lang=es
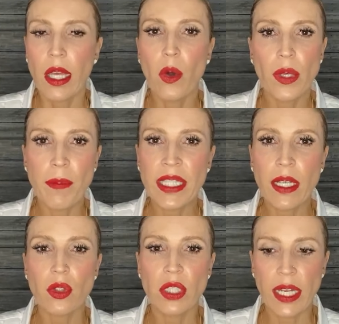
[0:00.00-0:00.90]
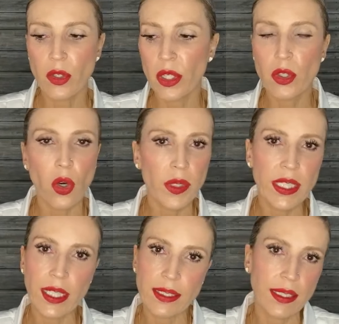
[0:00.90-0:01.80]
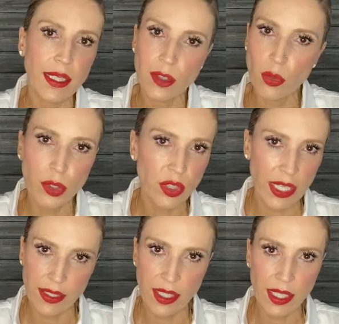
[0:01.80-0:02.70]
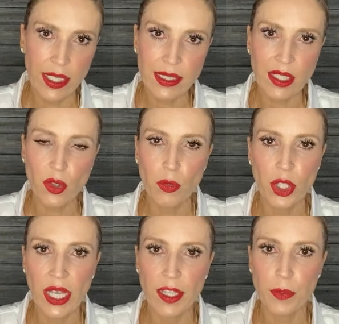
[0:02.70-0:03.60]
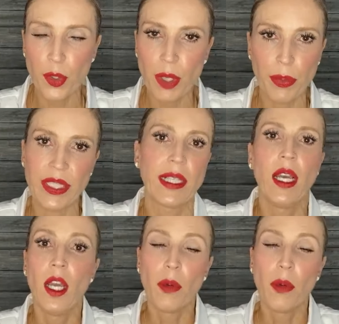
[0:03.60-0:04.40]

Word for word: que obviamente el contagio del COVID está siendo brutal en estas comunidades porque pues